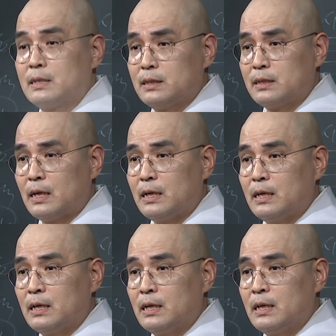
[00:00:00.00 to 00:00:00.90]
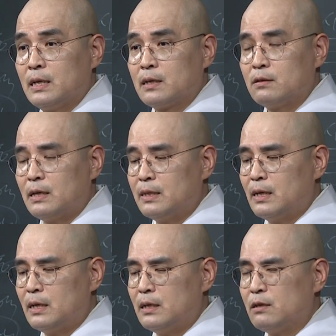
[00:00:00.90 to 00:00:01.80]
같은 사리. 그리고
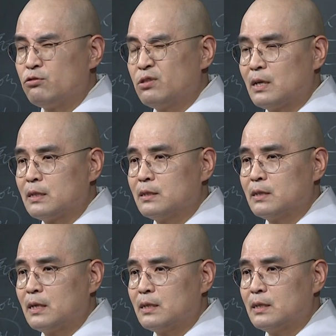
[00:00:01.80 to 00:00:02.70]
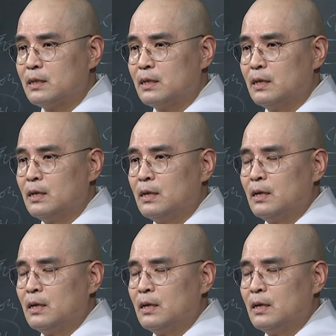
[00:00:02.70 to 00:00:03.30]
옛날에는 이 구슬 같은 사리를